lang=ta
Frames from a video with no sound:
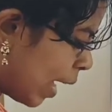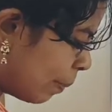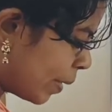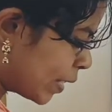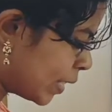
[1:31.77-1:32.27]

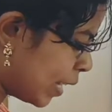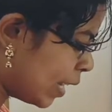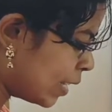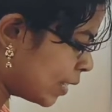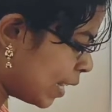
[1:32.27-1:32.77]
அப்பெக்ஸில்
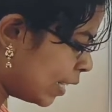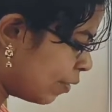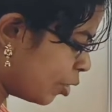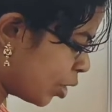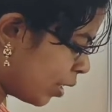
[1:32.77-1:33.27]
செல்
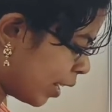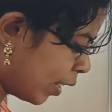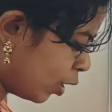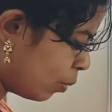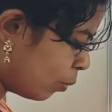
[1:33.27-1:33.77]
டிவிஷன்
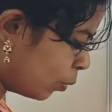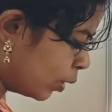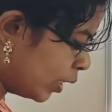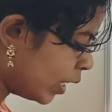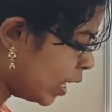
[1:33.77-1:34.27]

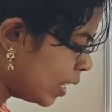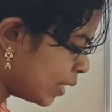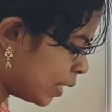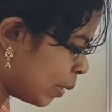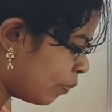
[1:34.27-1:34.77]
நடக்கும்போது
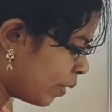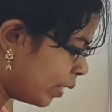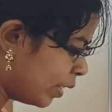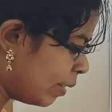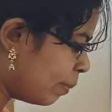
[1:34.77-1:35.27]
ஸ்டெம்
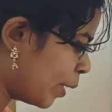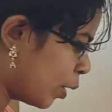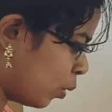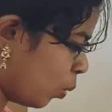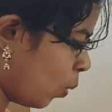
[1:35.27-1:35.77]
வந்து இப்படி
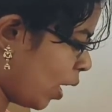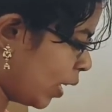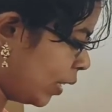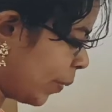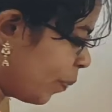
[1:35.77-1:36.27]
க்ரோ
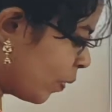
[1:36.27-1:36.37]
ஆகுது